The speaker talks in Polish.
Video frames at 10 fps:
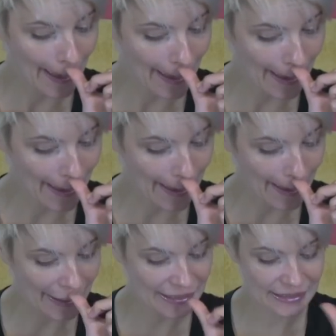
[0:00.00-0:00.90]

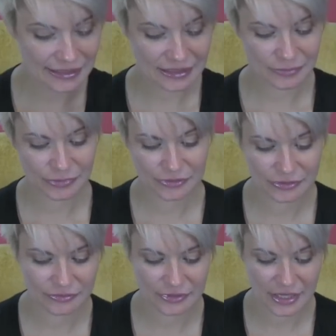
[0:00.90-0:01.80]
E, I teraz
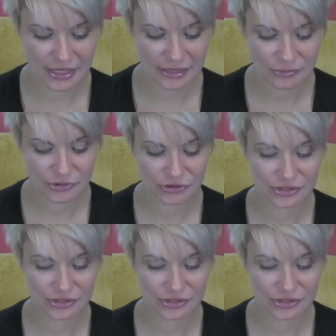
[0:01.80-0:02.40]
powiem Wam,